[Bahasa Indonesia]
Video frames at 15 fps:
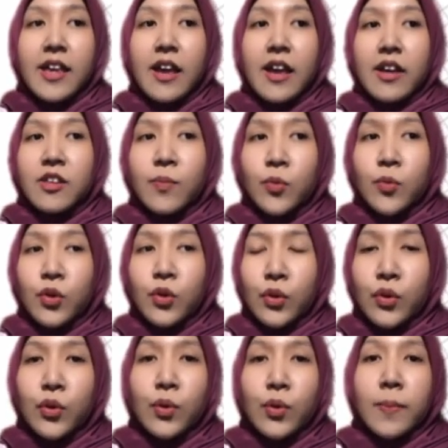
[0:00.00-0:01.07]
yang
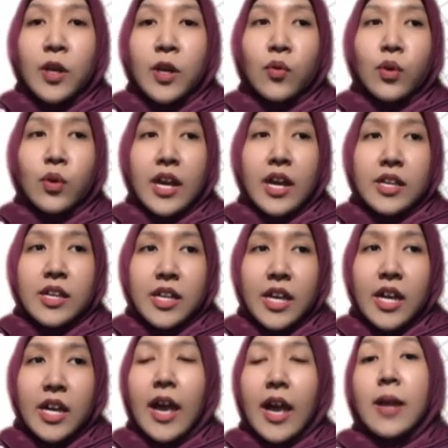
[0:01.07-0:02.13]
kesepuluh
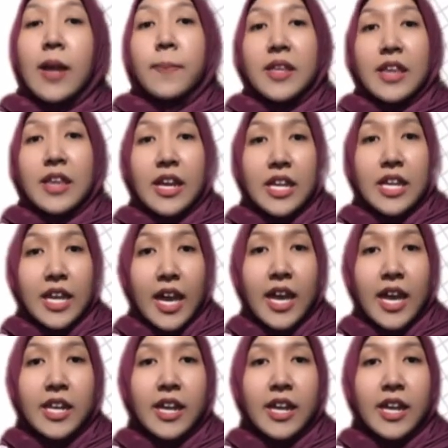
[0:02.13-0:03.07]
berkurangnya lahan pertanian,